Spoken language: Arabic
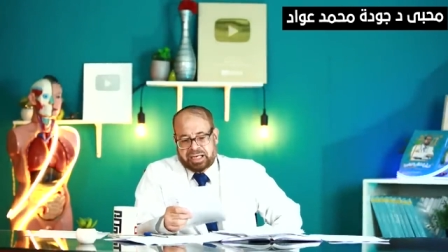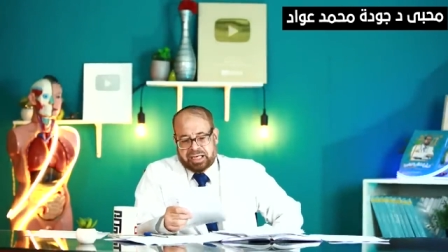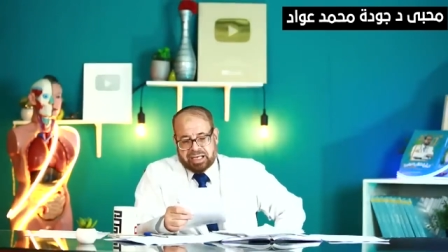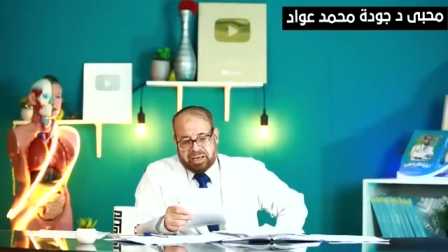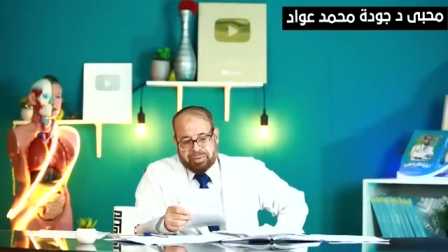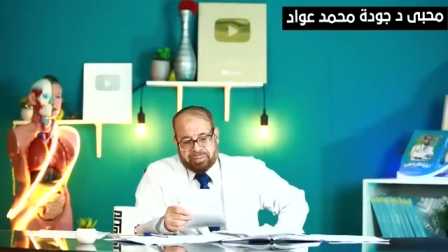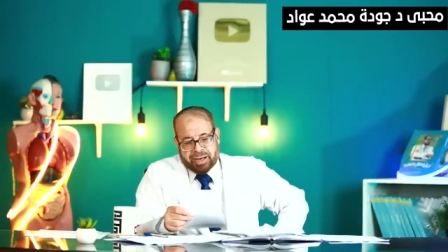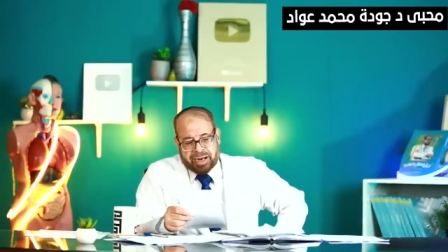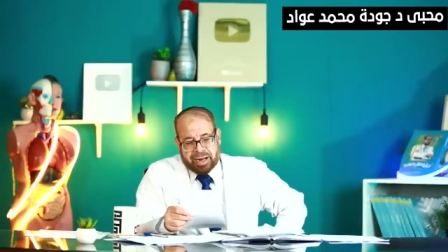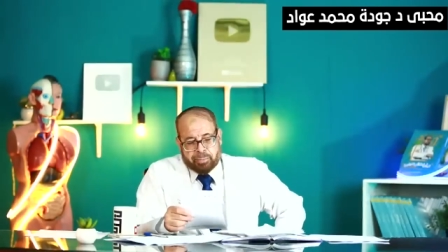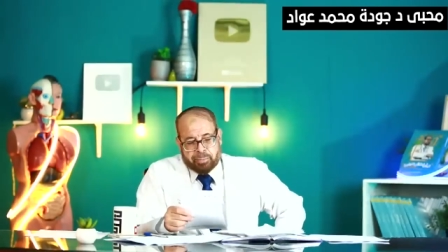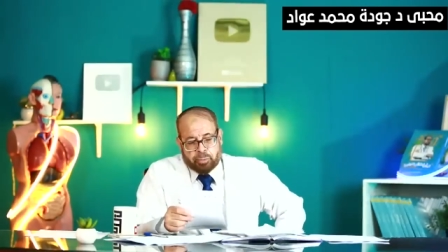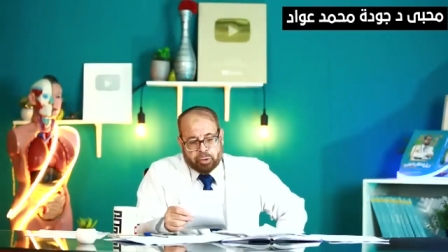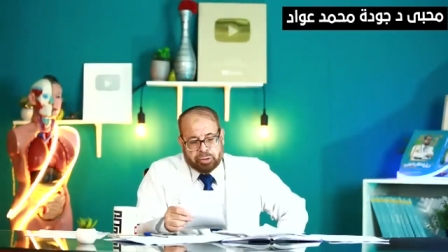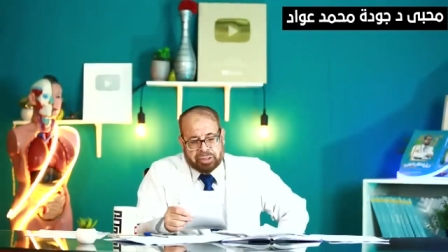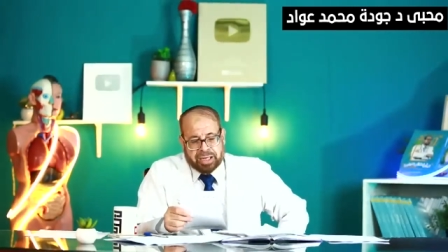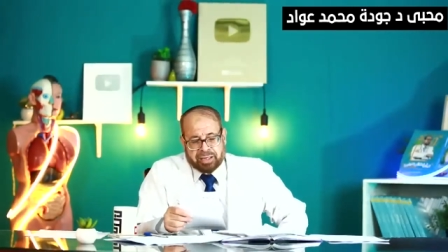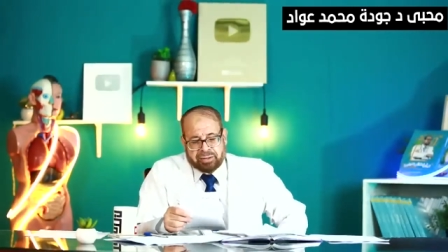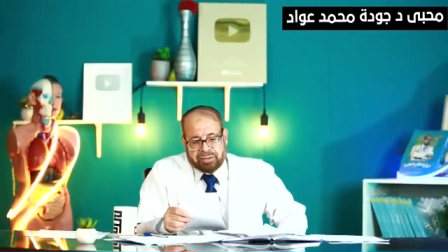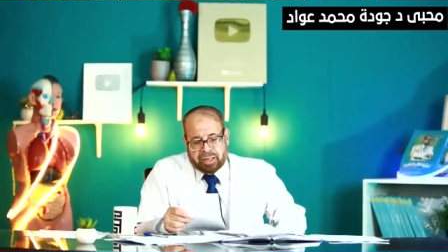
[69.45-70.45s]
يبقى
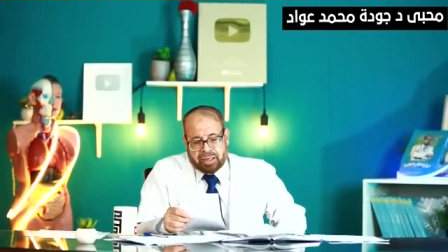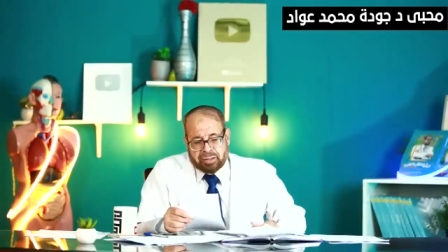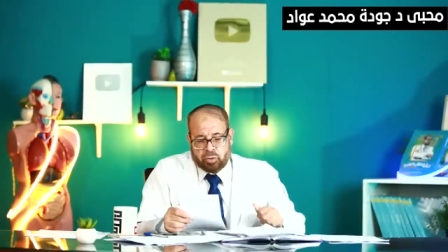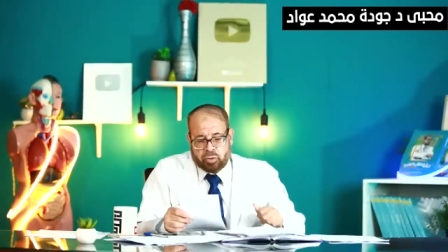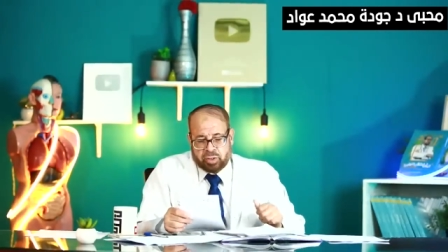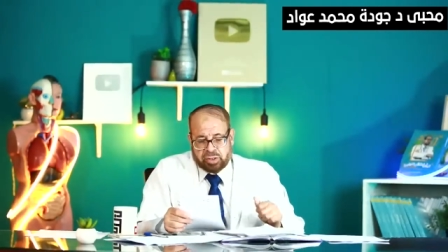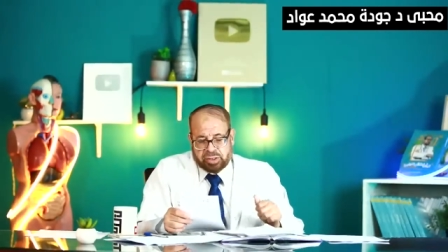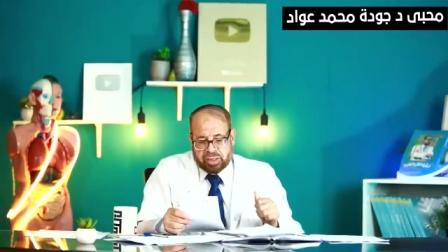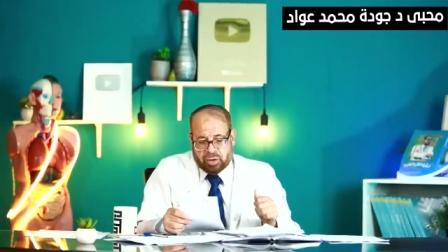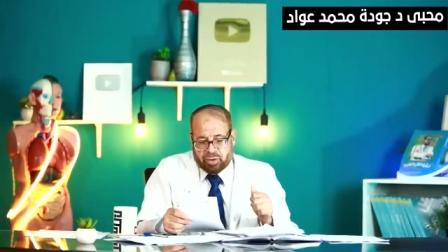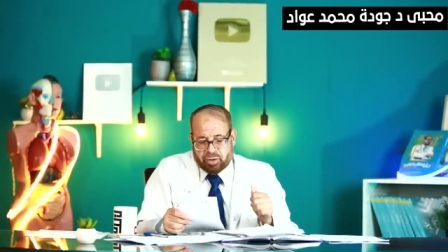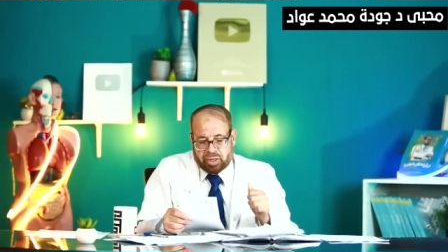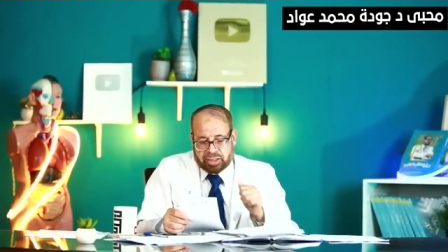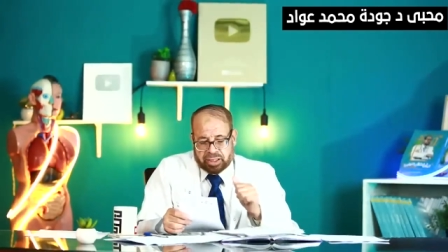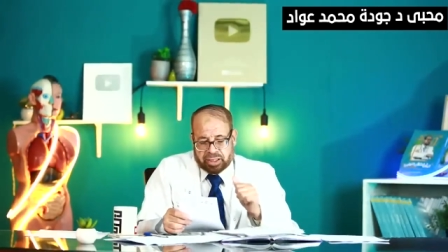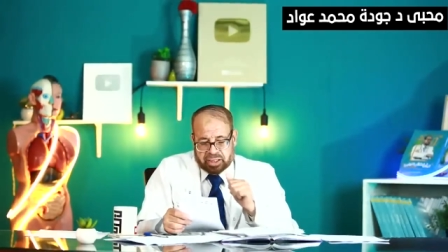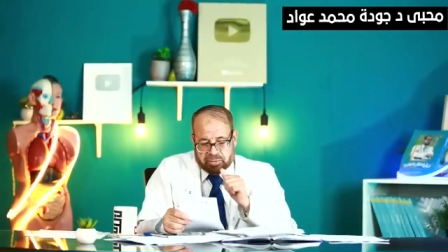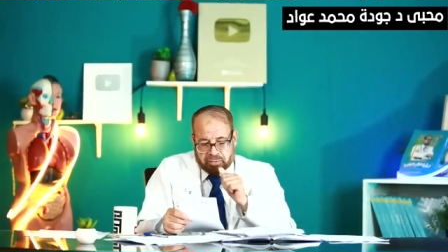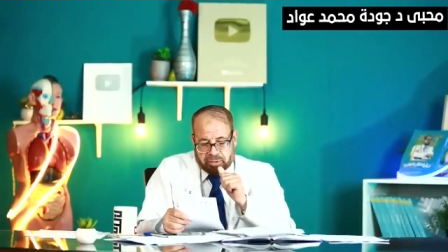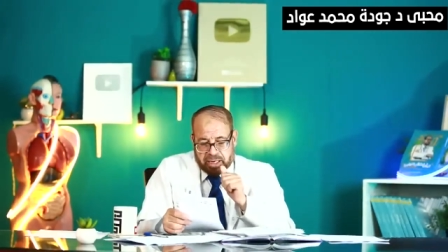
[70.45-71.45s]
لابد ان تترك الزوجه
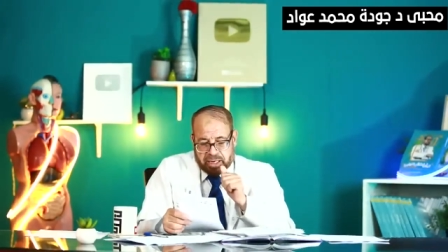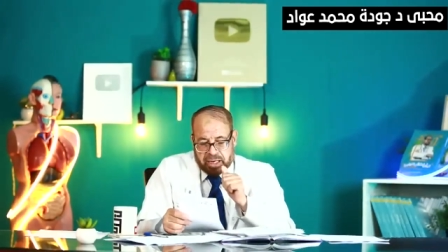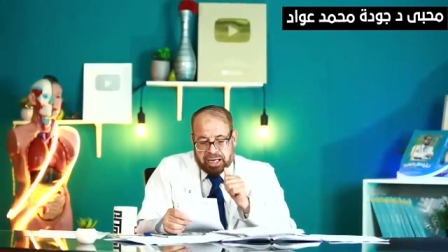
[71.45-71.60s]
تشبع